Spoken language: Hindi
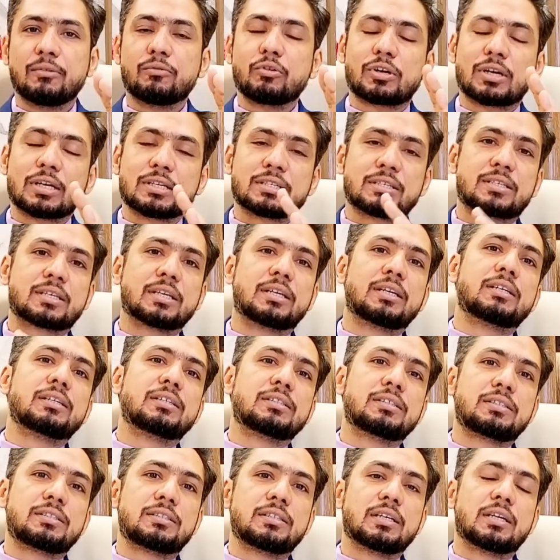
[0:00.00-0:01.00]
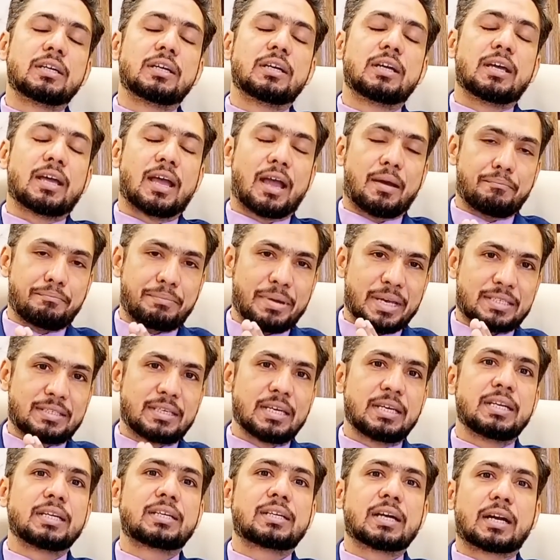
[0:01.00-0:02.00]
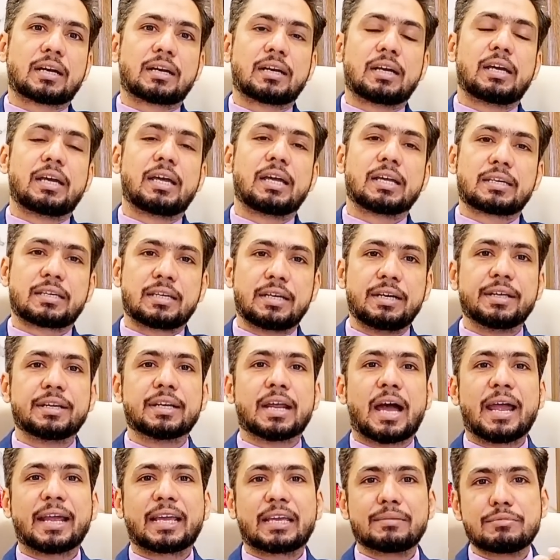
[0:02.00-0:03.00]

वो कंसर्न एम्बेसी ने करना है कैनेडियन हाई